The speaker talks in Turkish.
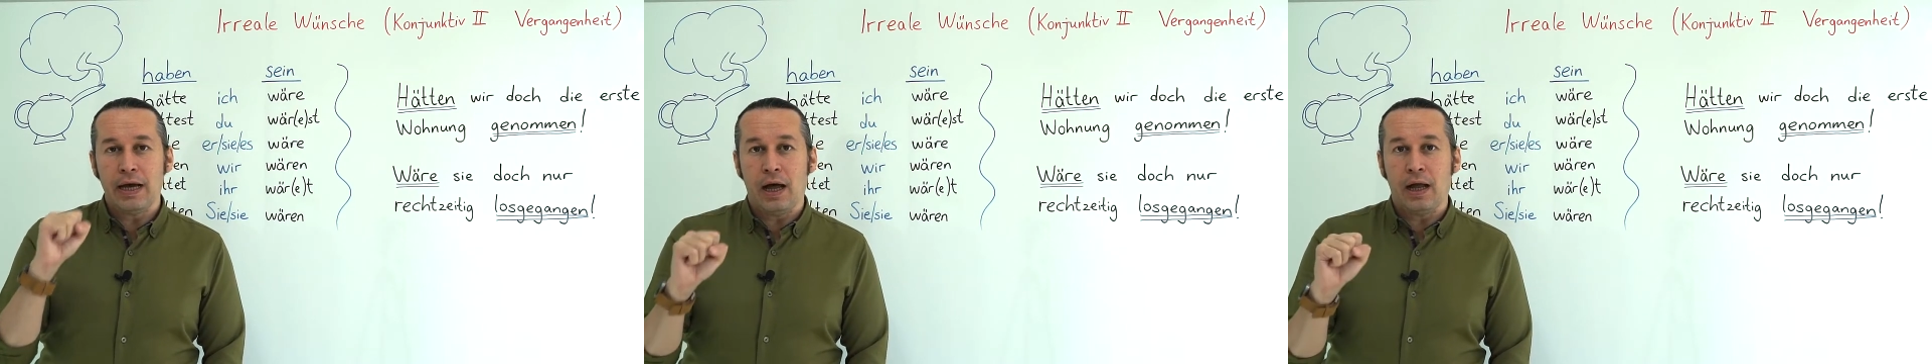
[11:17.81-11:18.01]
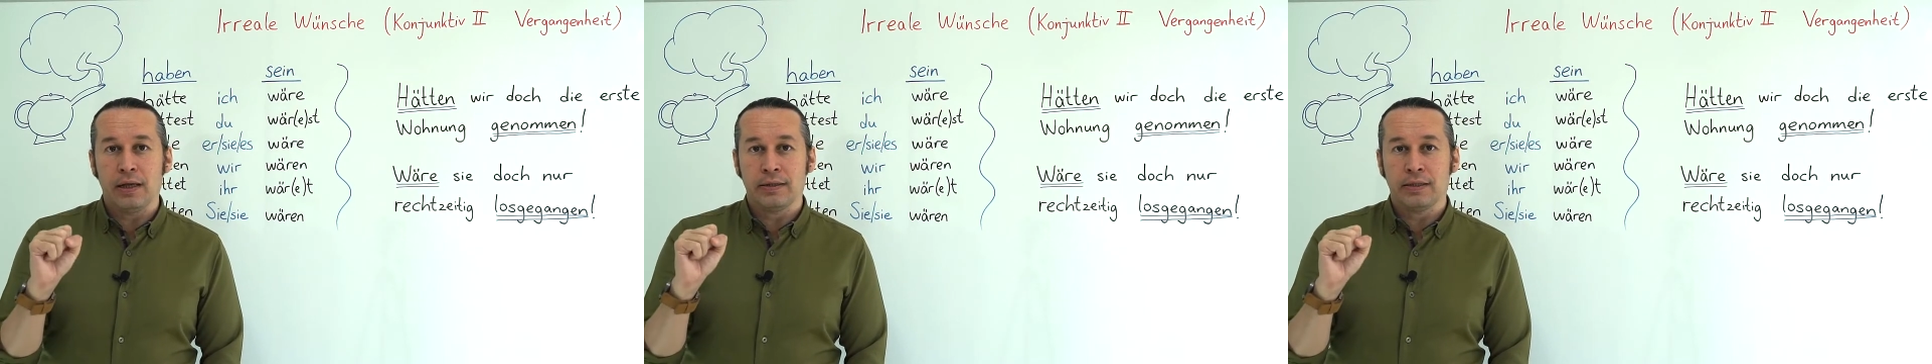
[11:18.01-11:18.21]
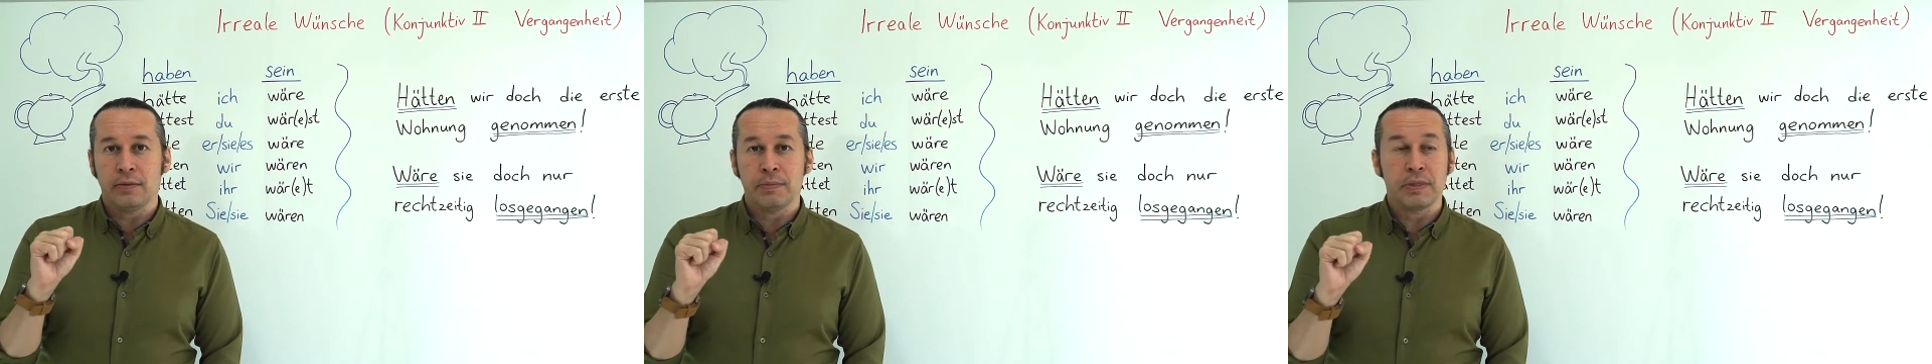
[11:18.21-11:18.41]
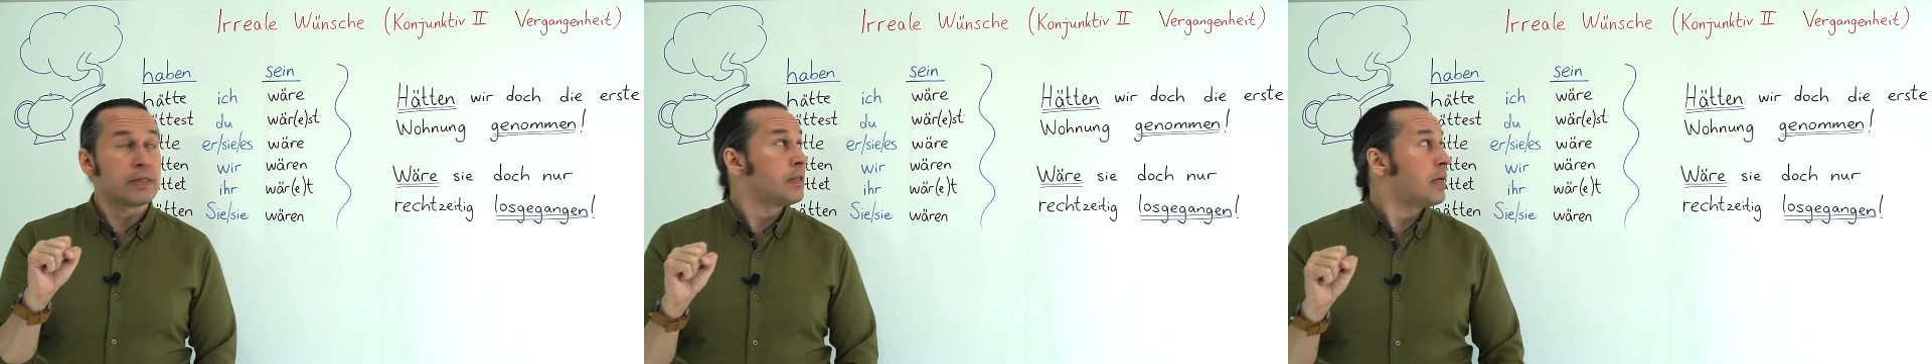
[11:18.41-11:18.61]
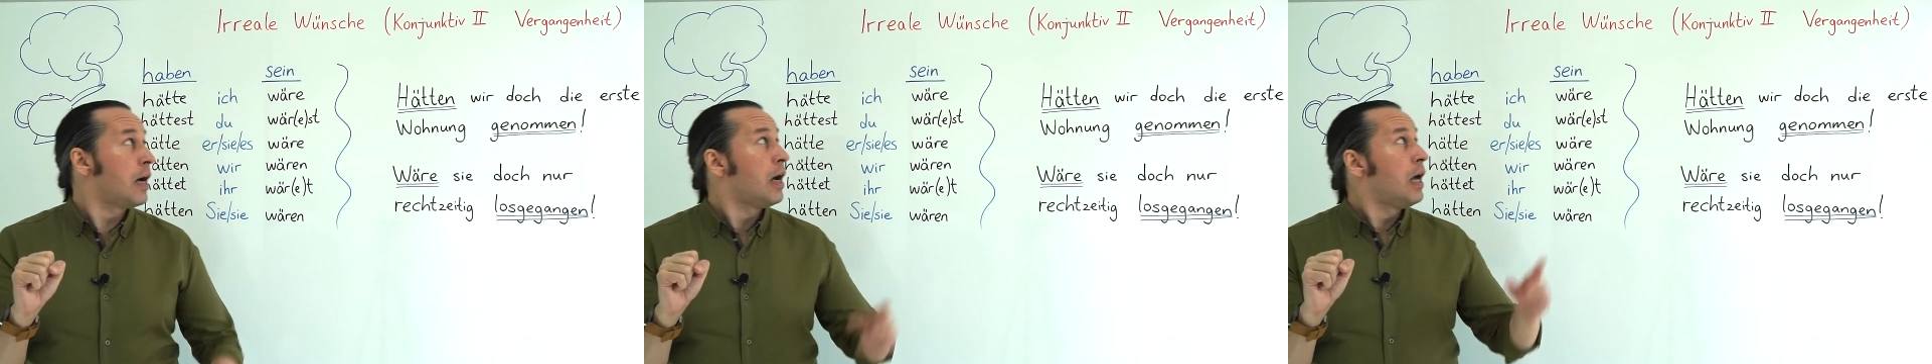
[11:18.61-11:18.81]

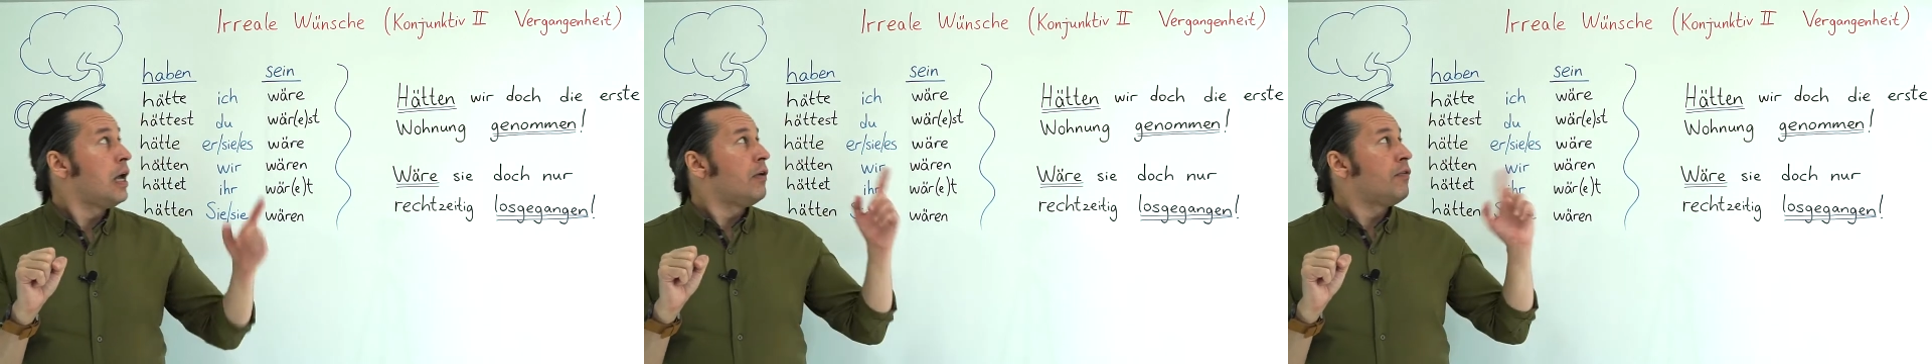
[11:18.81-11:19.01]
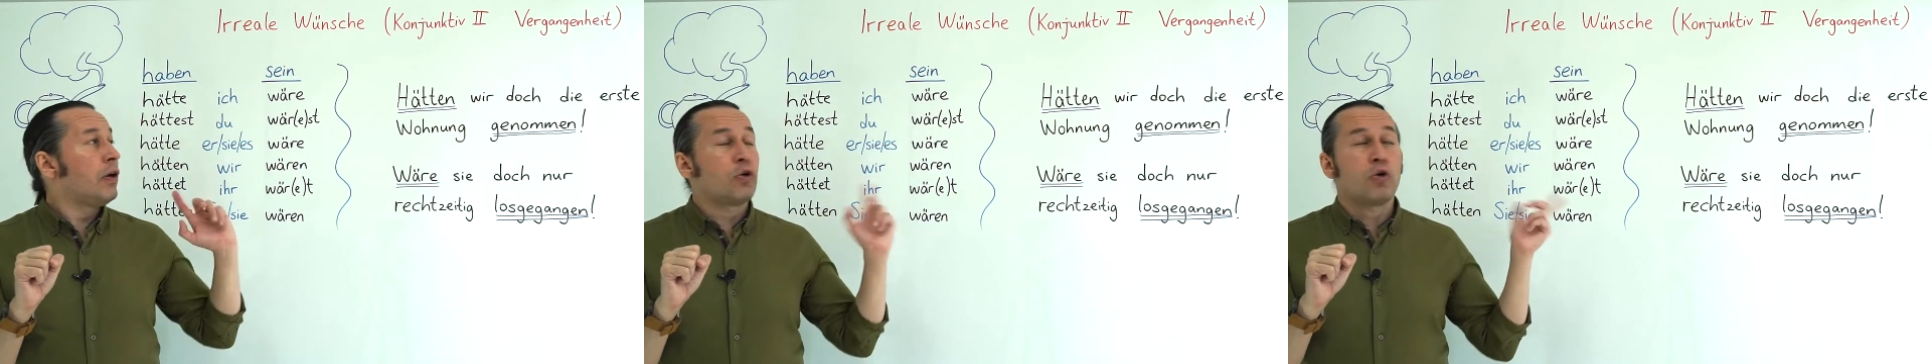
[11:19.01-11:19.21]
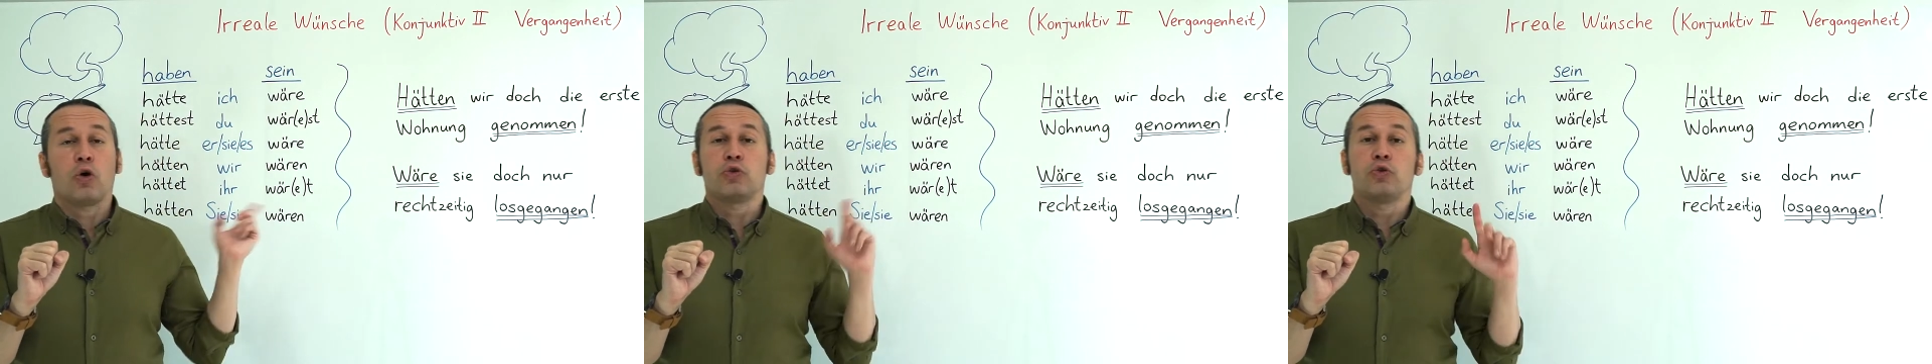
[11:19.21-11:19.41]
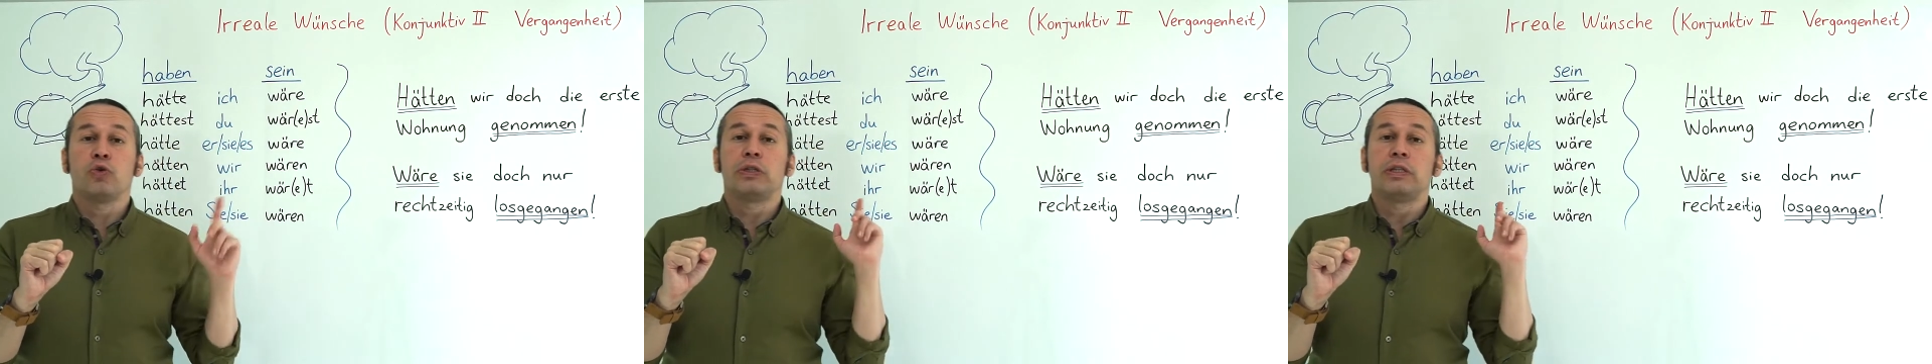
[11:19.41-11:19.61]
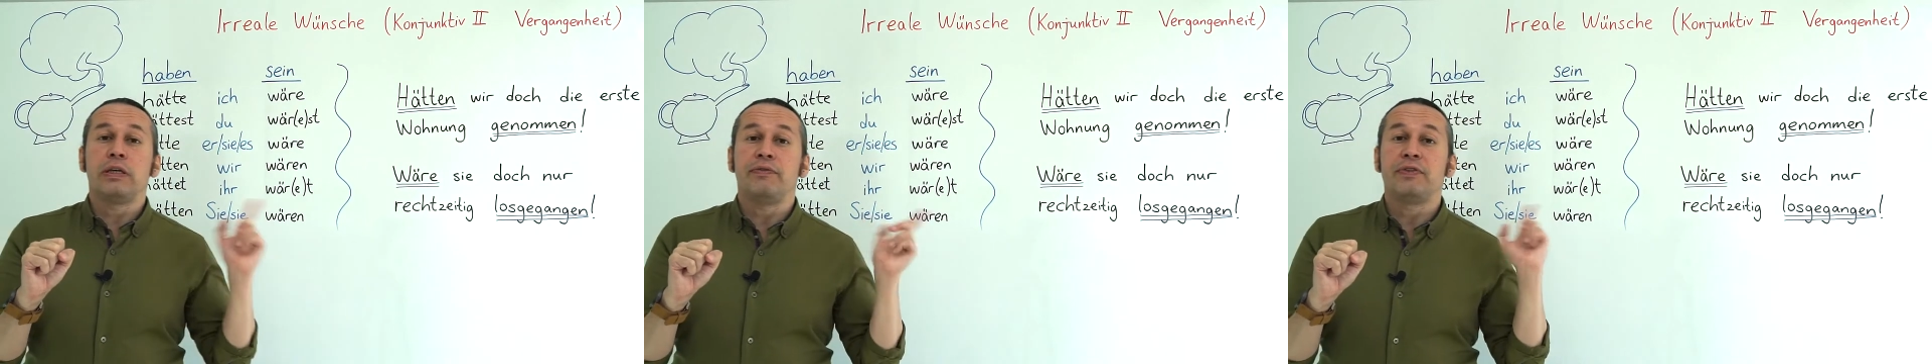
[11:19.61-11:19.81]
aldığımızda ve
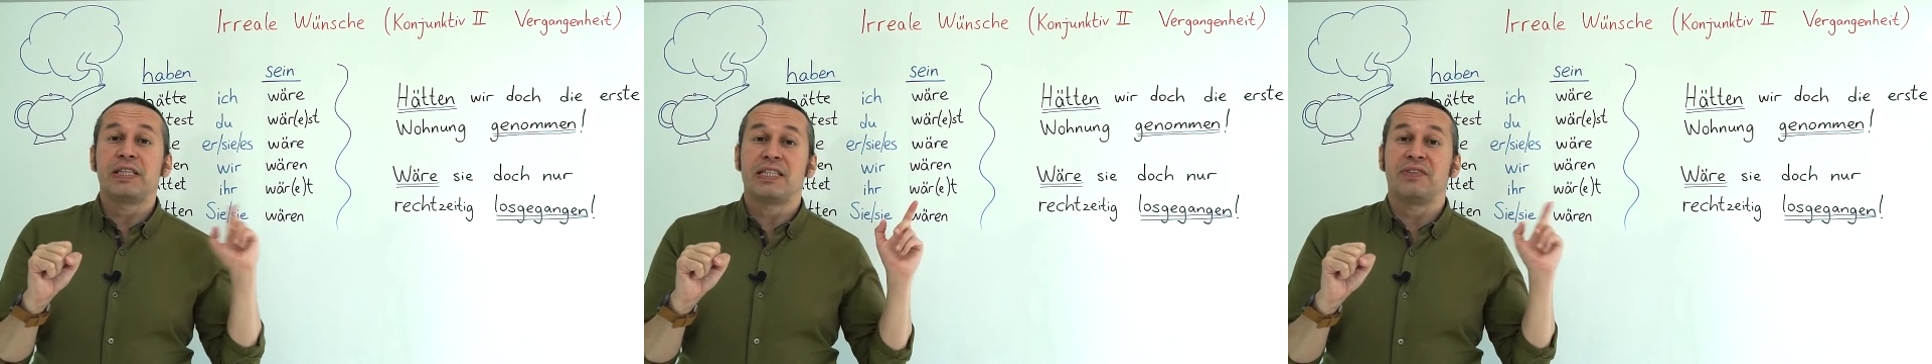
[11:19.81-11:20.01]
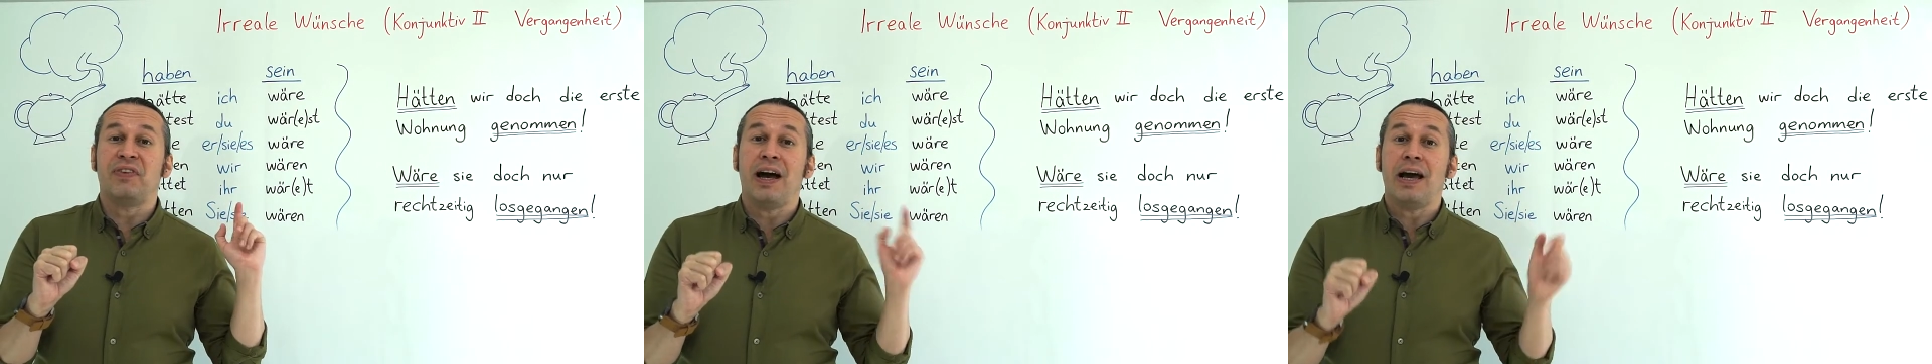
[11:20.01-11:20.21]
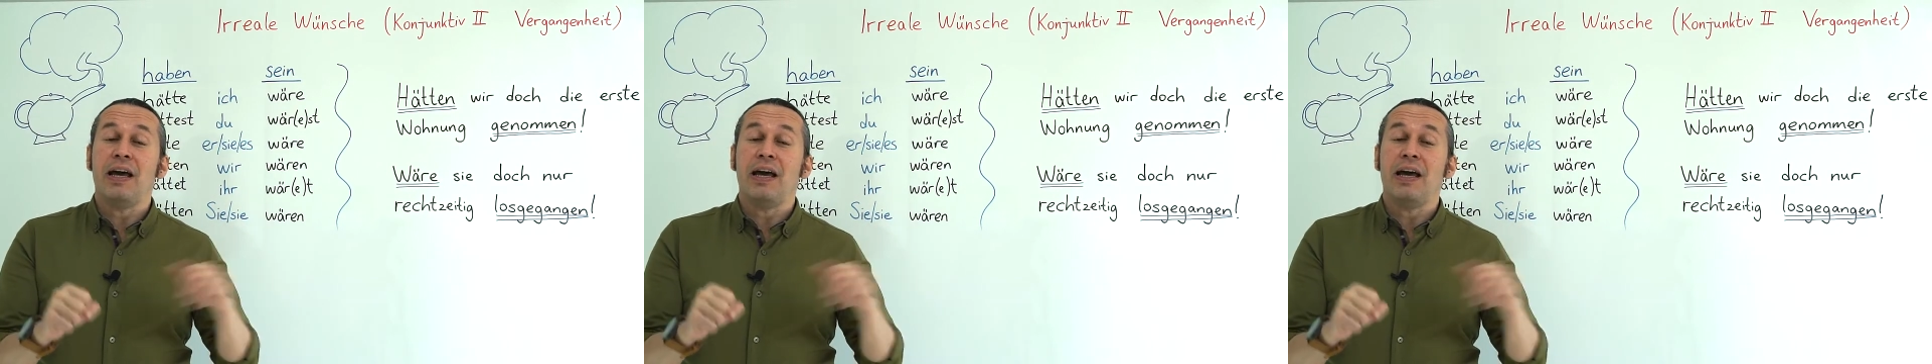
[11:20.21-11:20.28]
konjunktif 2